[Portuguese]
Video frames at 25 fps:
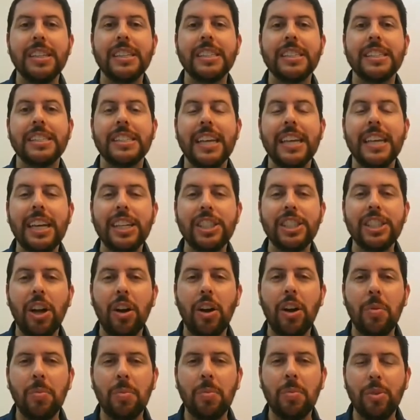
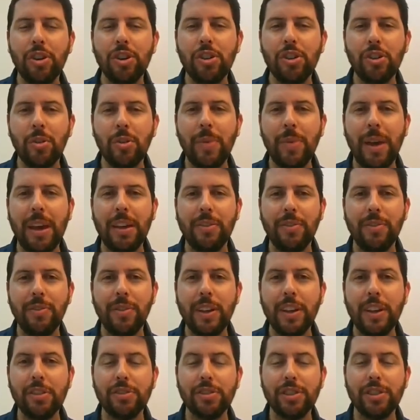sejam muito
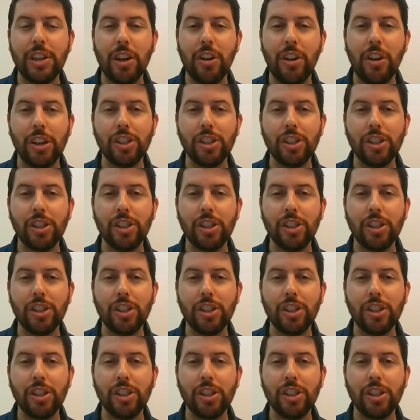bem-vindos ao